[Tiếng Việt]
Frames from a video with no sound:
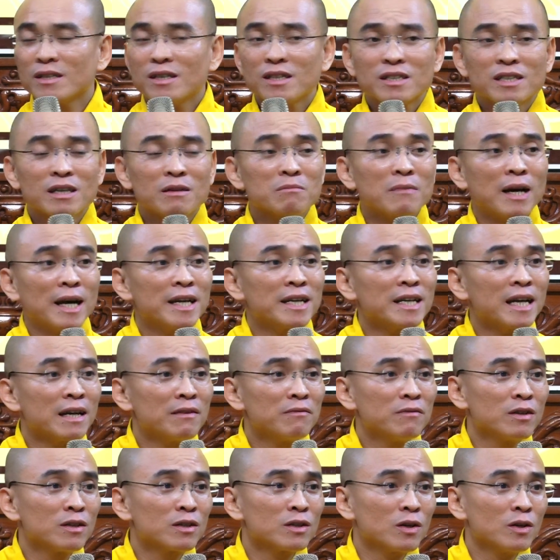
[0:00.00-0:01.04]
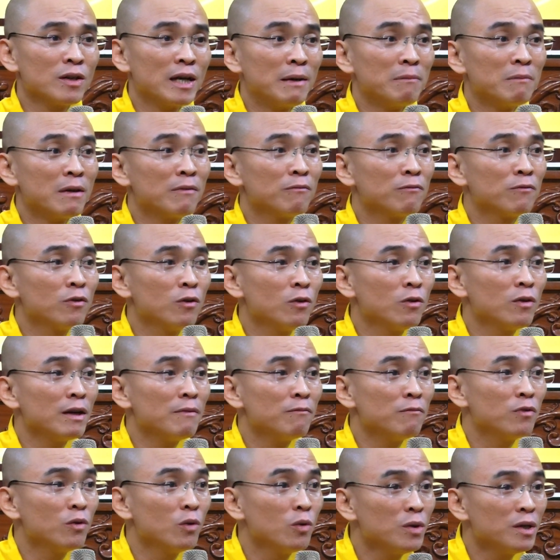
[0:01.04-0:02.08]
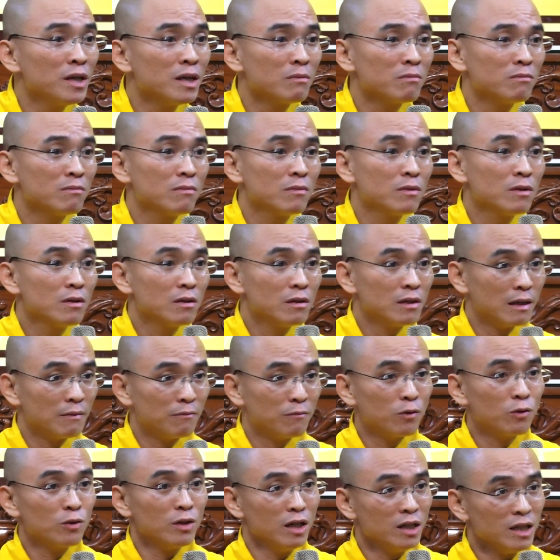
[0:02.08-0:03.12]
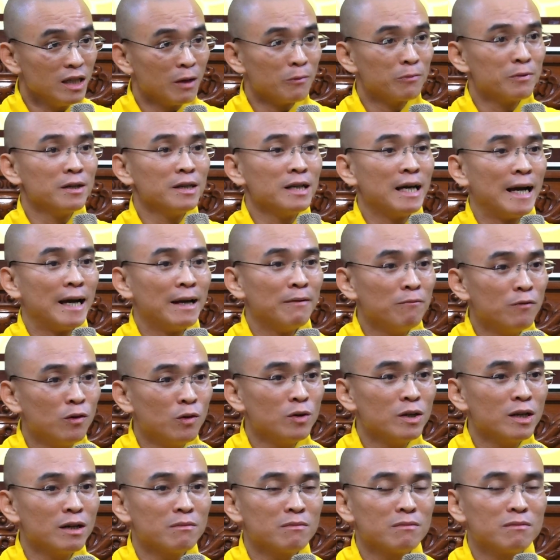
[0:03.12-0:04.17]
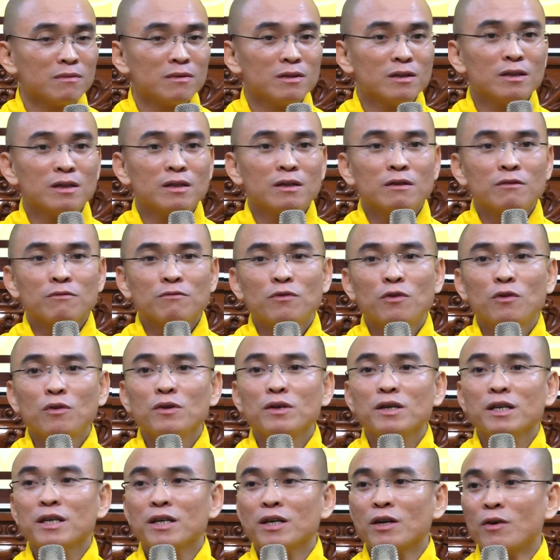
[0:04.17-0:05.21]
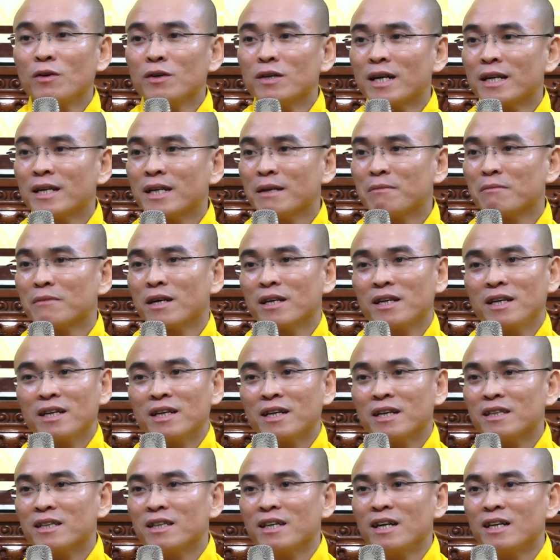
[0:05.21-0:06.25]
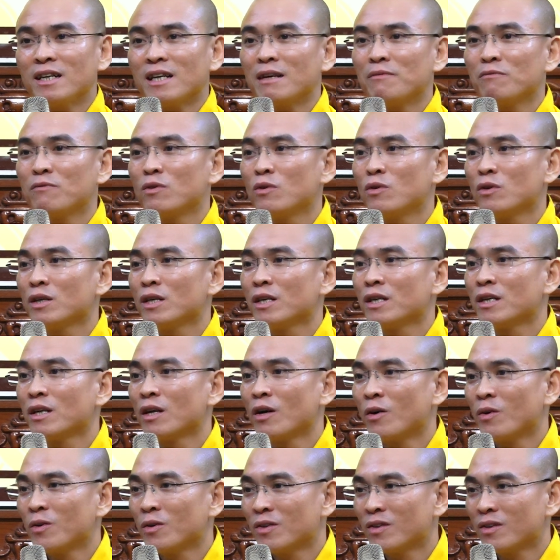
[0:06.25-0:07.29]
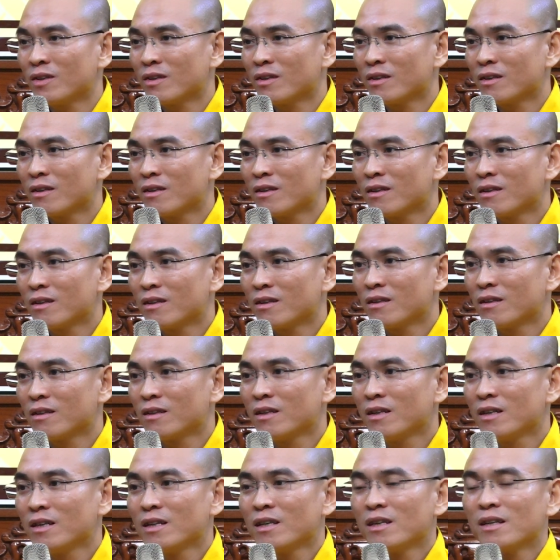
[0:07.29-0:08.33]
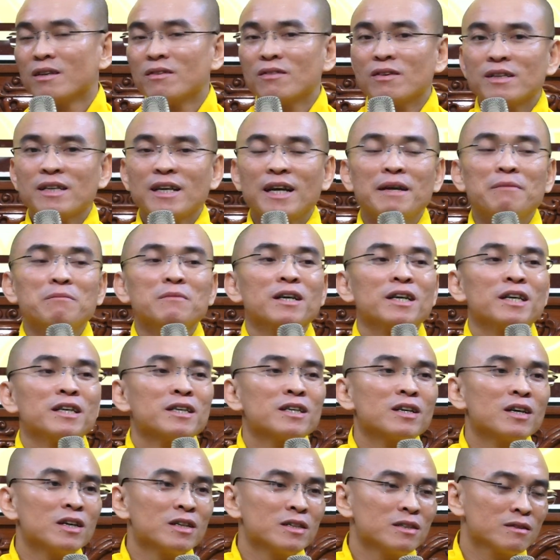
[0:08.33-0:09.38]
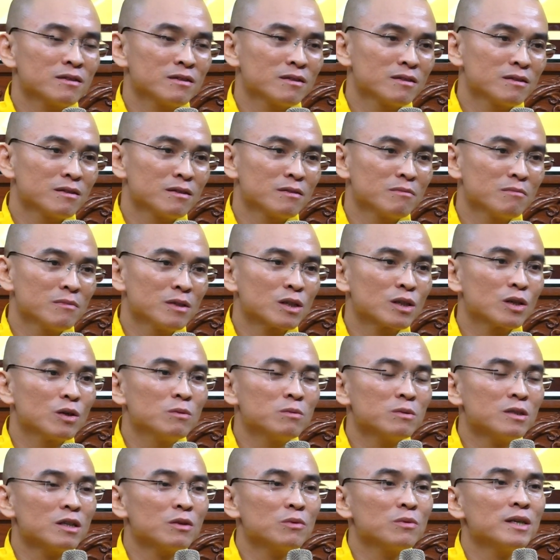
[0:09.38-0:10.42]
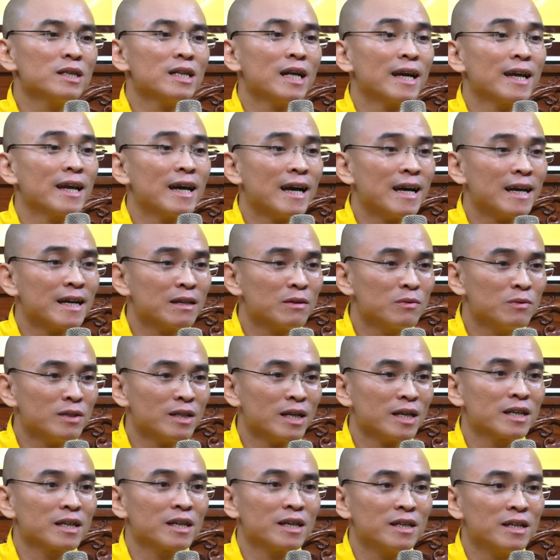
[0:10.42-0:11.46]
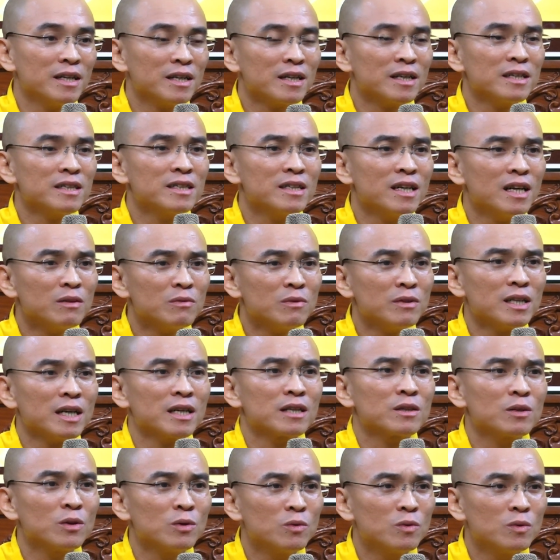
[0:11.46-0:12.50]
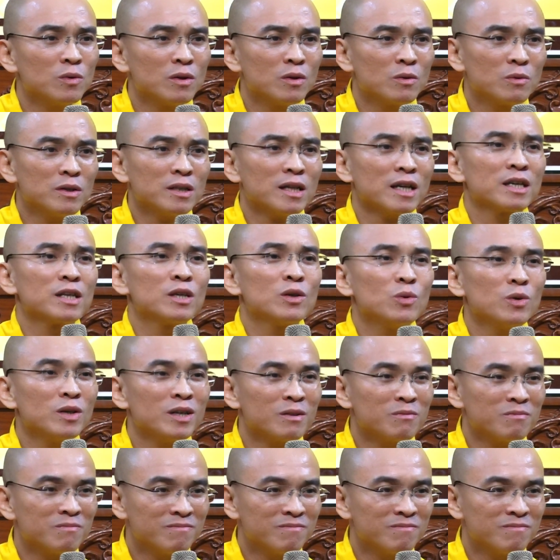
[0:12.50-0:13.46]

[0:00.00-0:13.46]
Trong 7 ngày vừa rồi em làm vua em vui không? Làm vua đứng đầu thiên hạ em vui không? Vui gì nổi anh, em nghĩ đến cái chết em vui gì nổi. Vậy em nghĩ coi, mình cúng cho quý thầy ăn, quý thầy nghĩ đến cái chết quý thầy tu, quý thầy vui không?